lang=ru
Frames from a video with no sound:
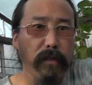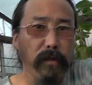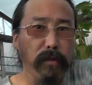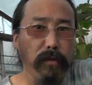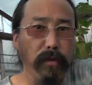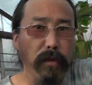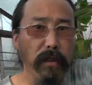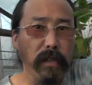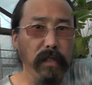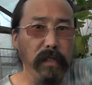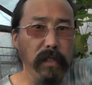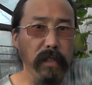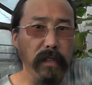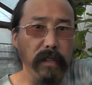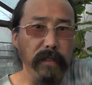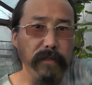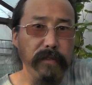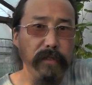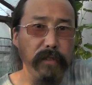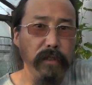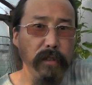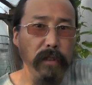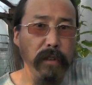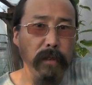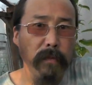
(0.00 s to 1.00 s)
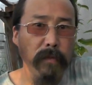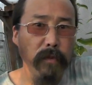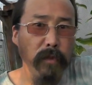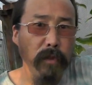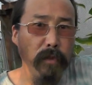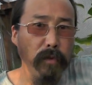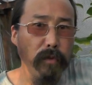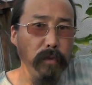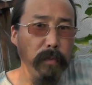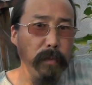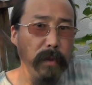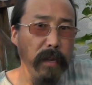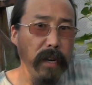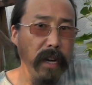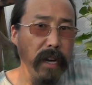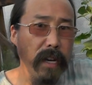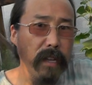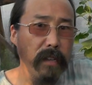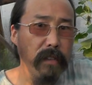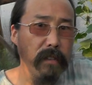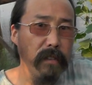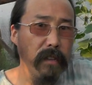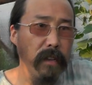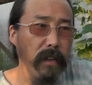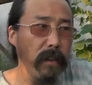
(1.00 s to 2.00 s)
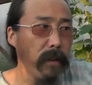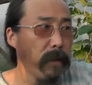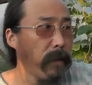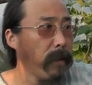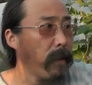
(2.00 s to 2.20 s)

То есть все равно упирается